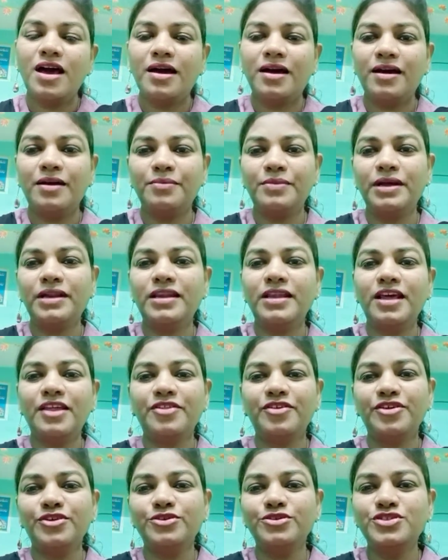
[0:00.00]
మళ్ళీ
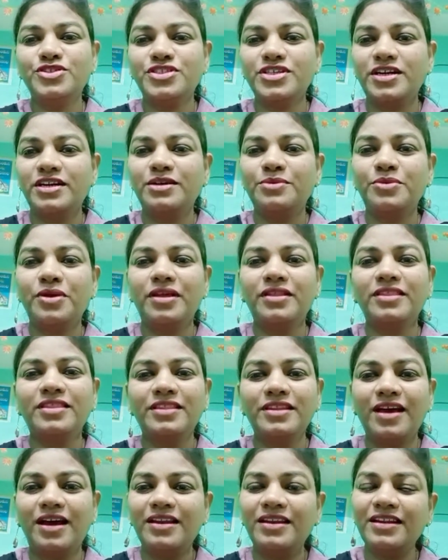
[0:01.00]
అది యూజ్ చేయడం
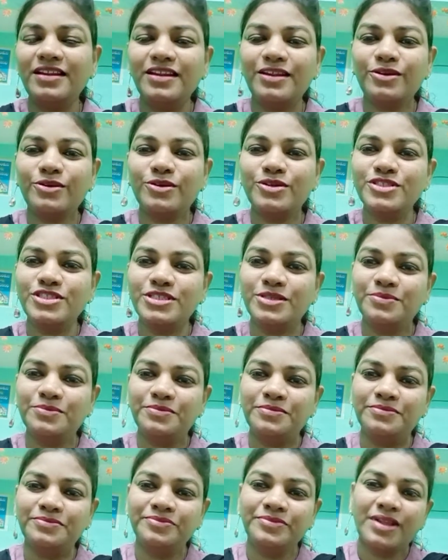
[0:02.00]
ఏంది అని నేను కొంచెం
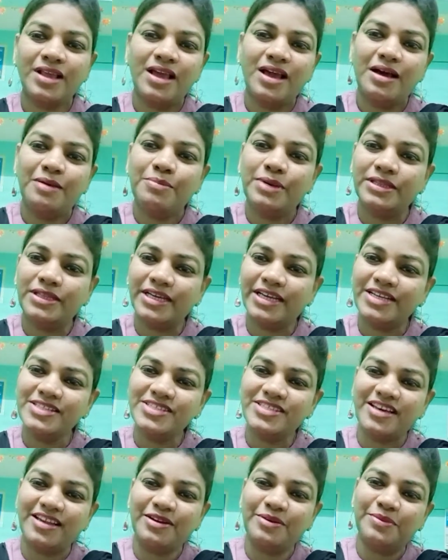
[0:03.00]

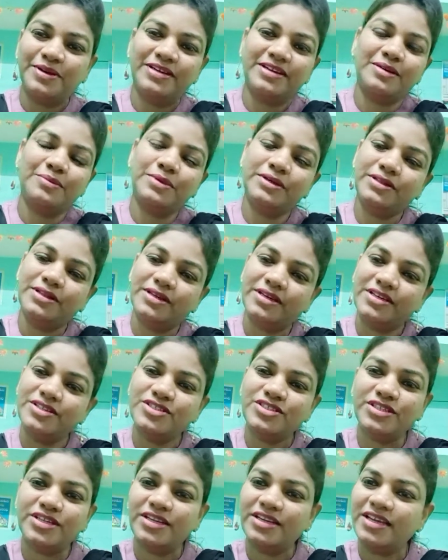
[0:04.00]
బద్దకించాను అనమాట
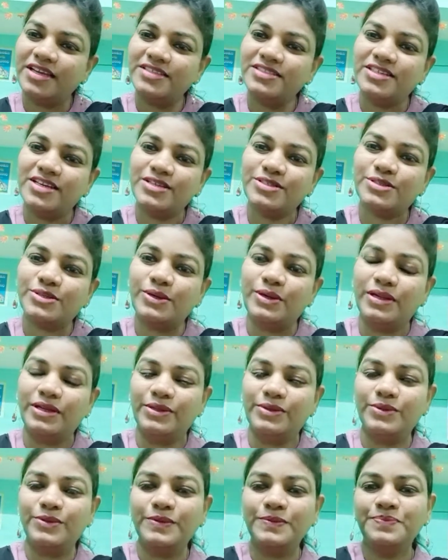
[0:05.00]
బద్దకించి నేనేం
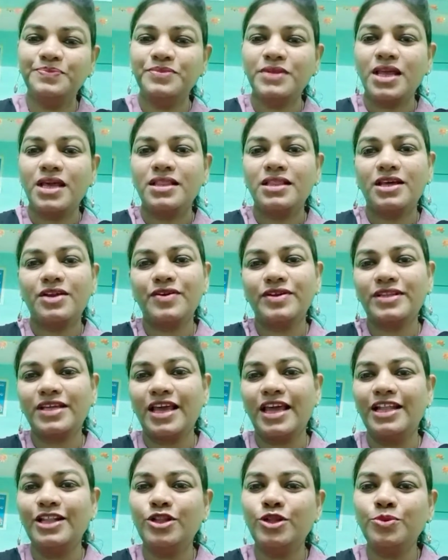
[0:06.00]
చేసుకోలేదు తర్వాత
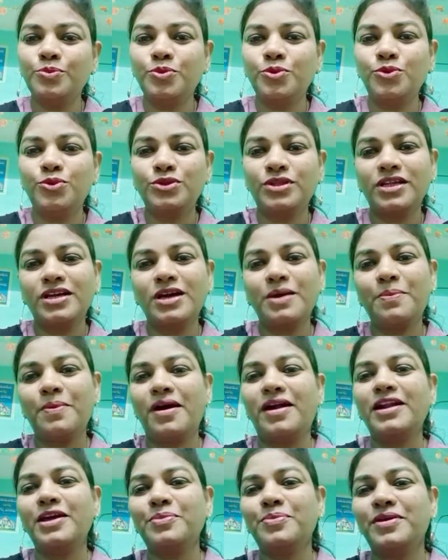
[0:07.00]
హెల్త్ పూర్తిగా
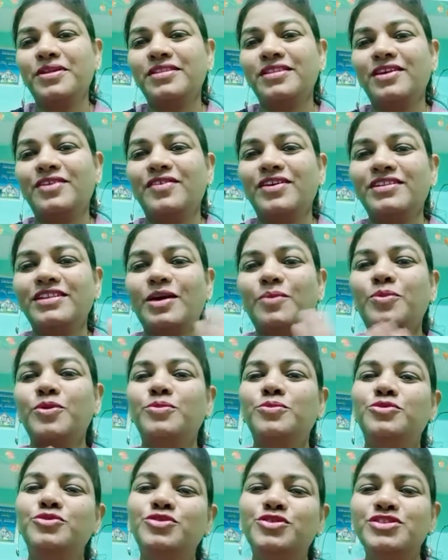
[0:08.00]
పాడైపోయిన తర్వాత అప్పుడు
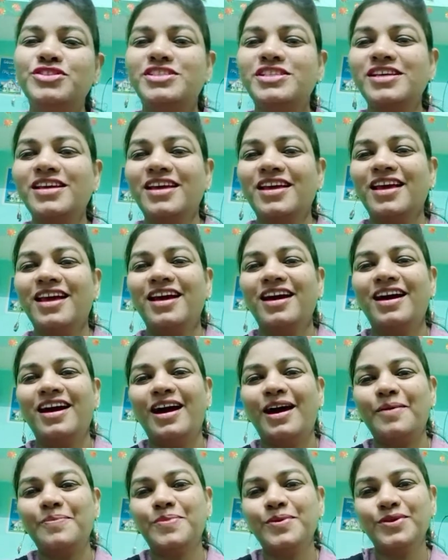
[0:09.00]
వచ్చి
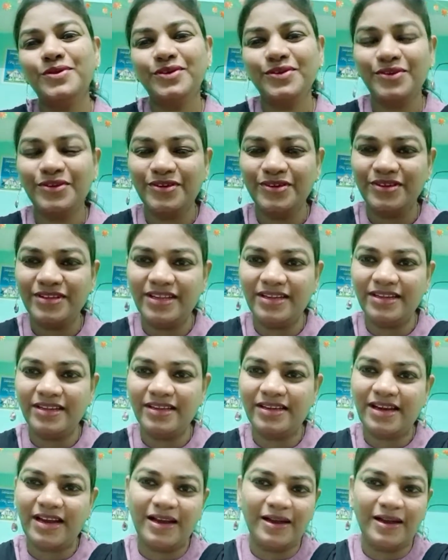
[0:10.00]
అప్పుడు నేను ఇంకా